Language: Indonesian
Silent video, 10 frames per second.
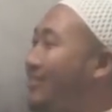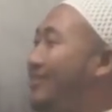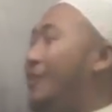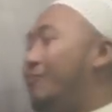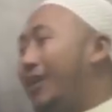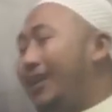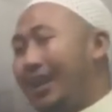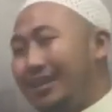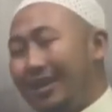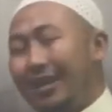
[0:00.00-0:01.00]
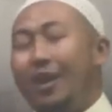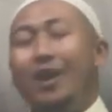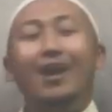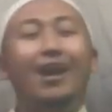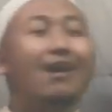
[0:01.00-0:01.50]
ya setiap maknanya,
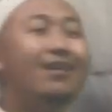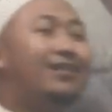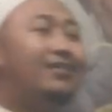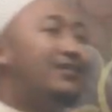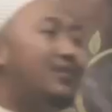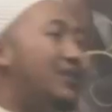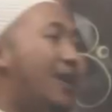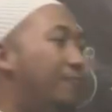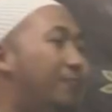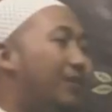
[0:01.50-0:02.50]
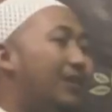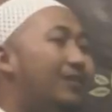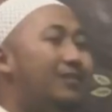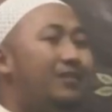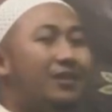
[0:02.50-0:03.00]
hayati setiap
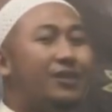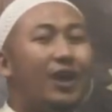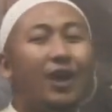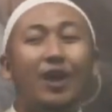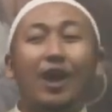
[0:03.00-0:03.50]
detiknya.